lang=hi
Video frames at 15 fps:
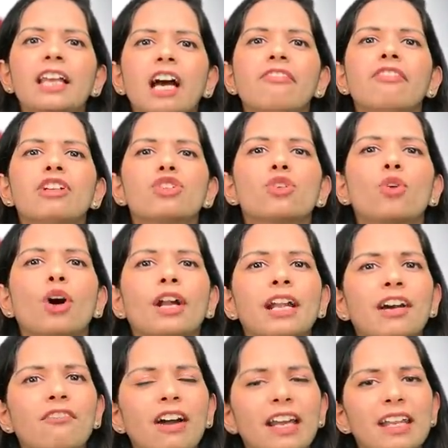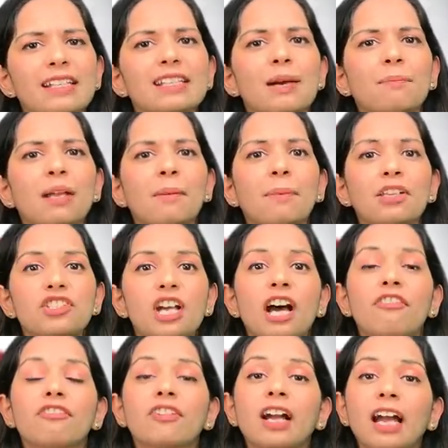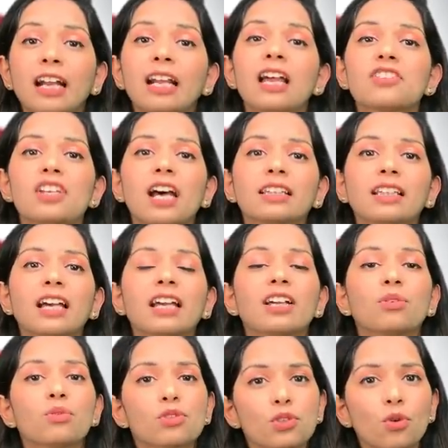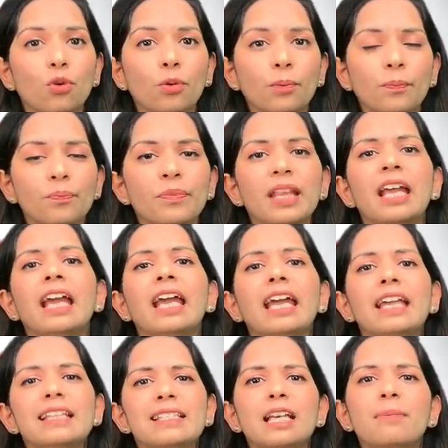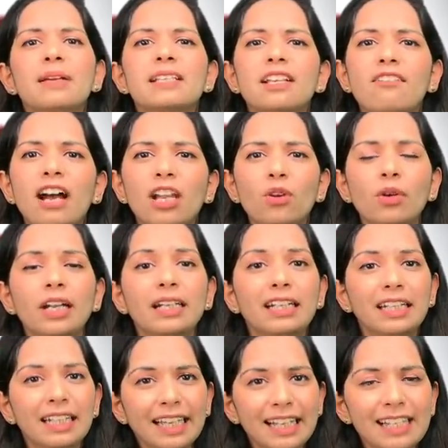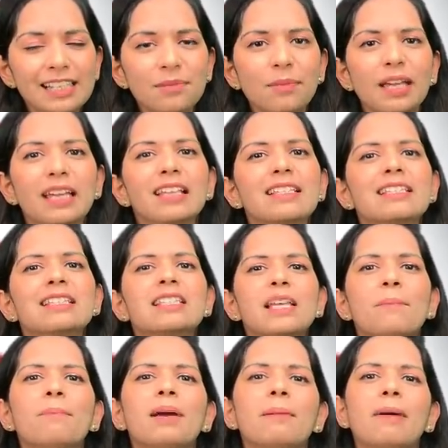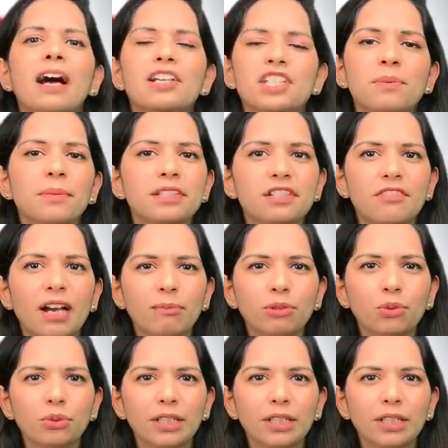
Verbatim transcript: या फिर जो कोरोना वायरस से अपना बचाव करना चाहता है उसको इन सभी सवालों के डिटेल्स में सिंपल भाषा में जवाब